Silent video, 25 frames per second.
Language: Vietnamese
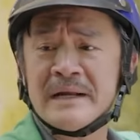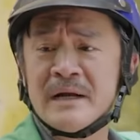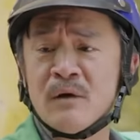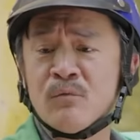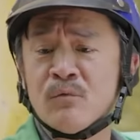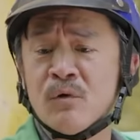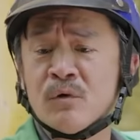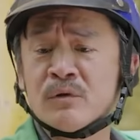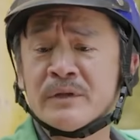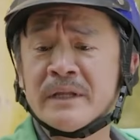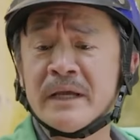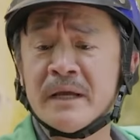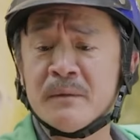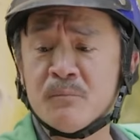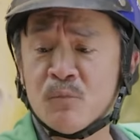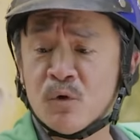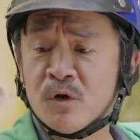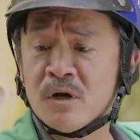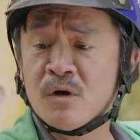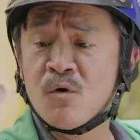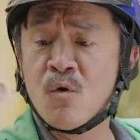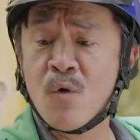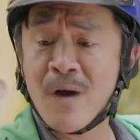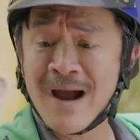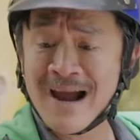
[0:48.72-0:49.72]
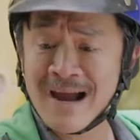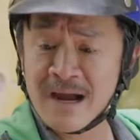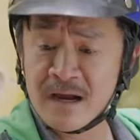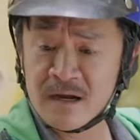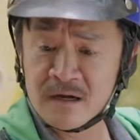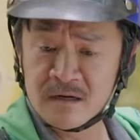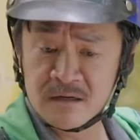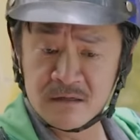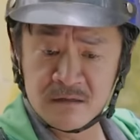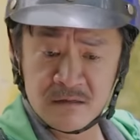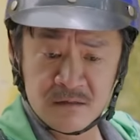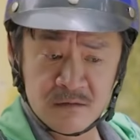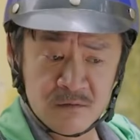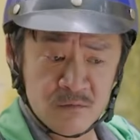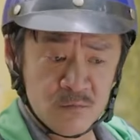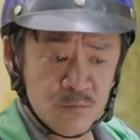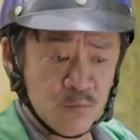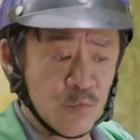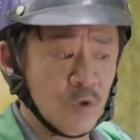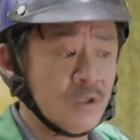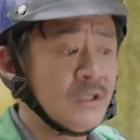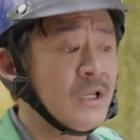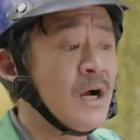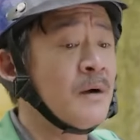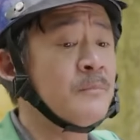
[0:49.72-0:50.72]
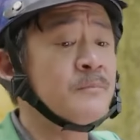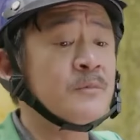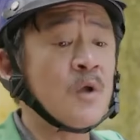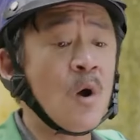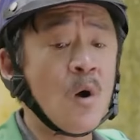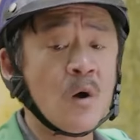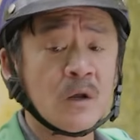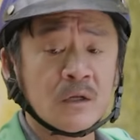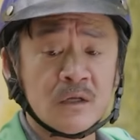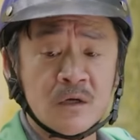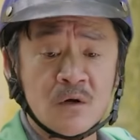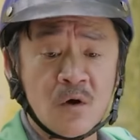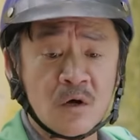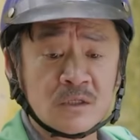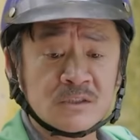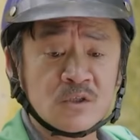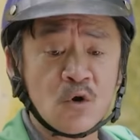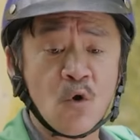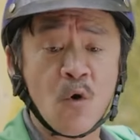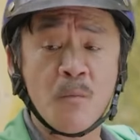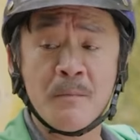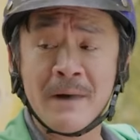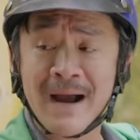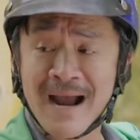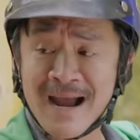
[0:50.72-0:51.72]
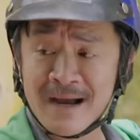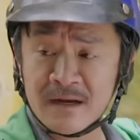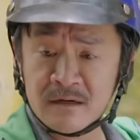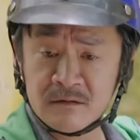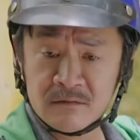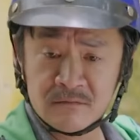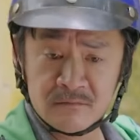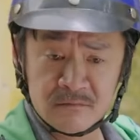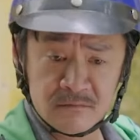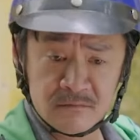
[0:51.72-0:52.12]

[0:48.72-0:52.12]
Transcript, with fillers: Đây không có tiền mua nước hoa Muốn thơm tho thì gọi xe ôm khác